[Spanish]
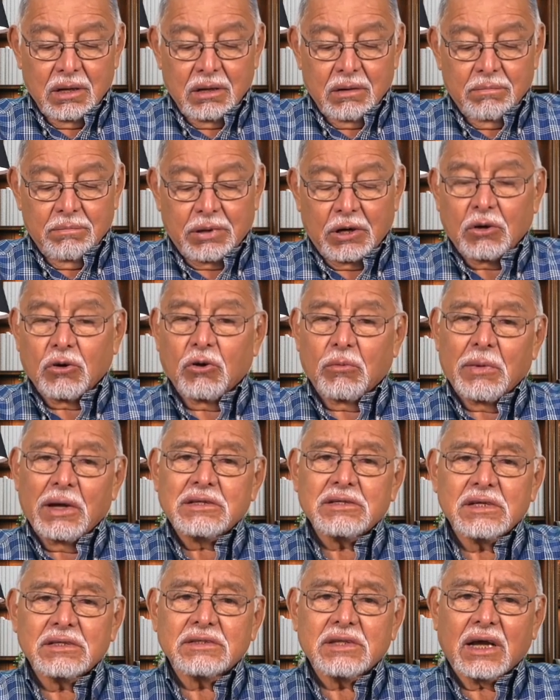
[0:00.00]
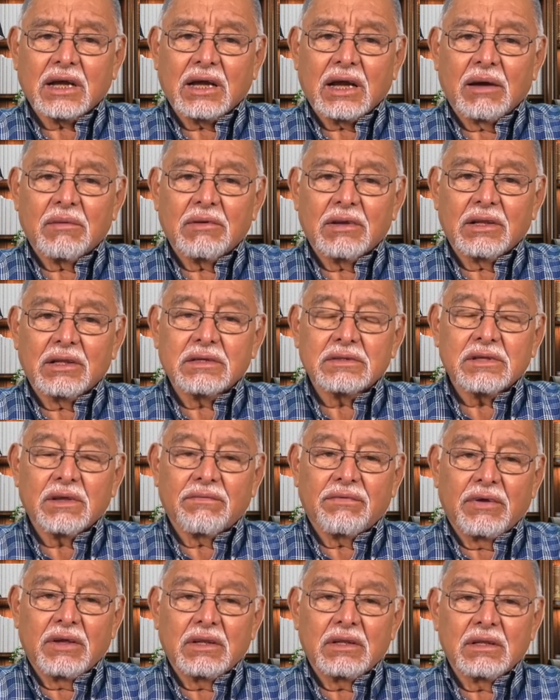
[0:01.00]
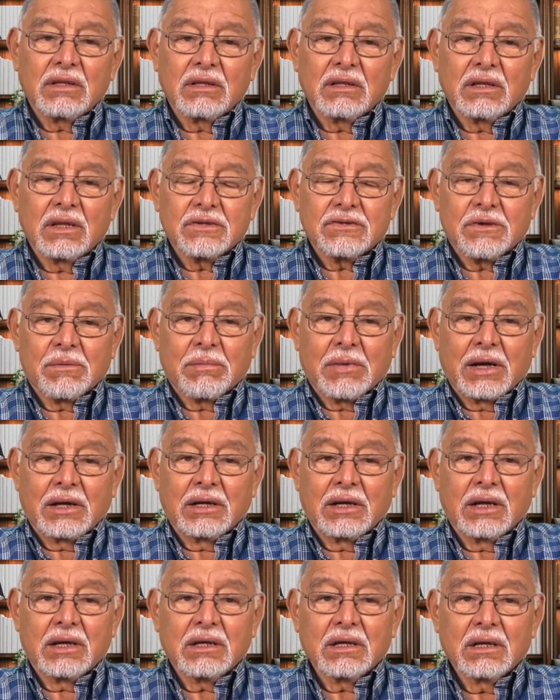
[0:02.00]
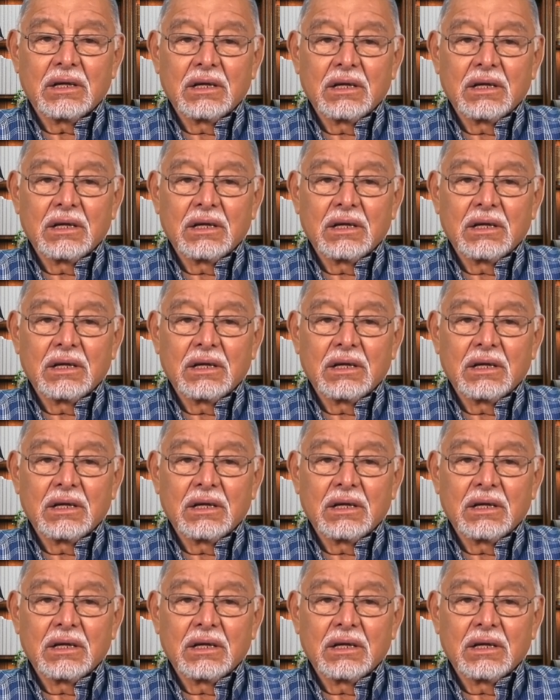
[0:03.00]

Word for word: Pero lo más destacable de este fin de semana